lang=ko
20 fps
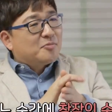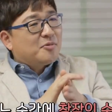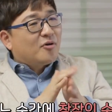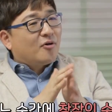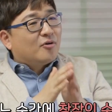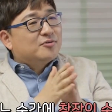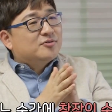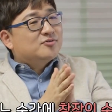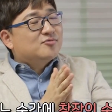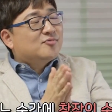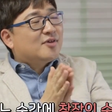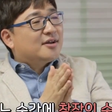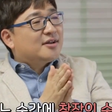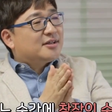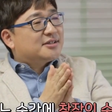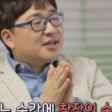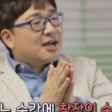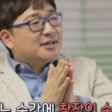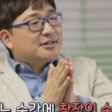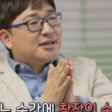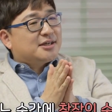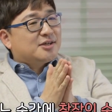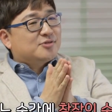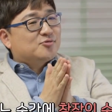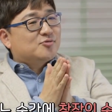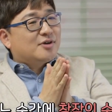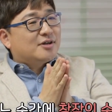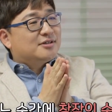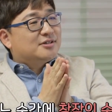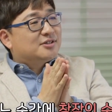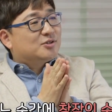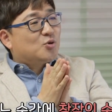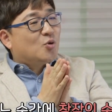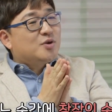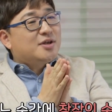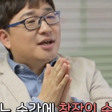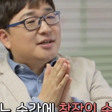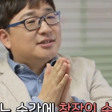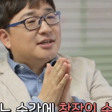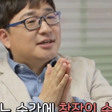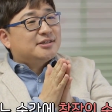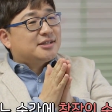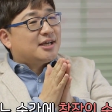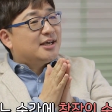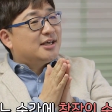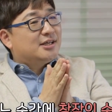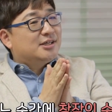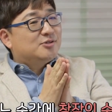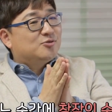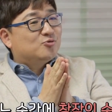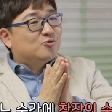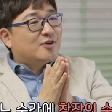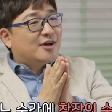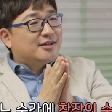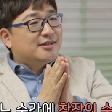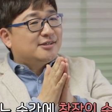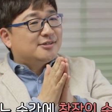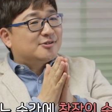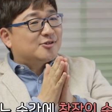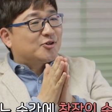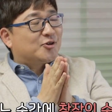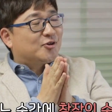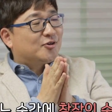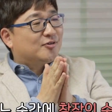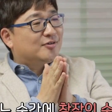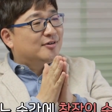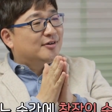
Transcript: 정말 어느 순간에 창작의 순간은 종이 한 장 차이인 순간이 있어요.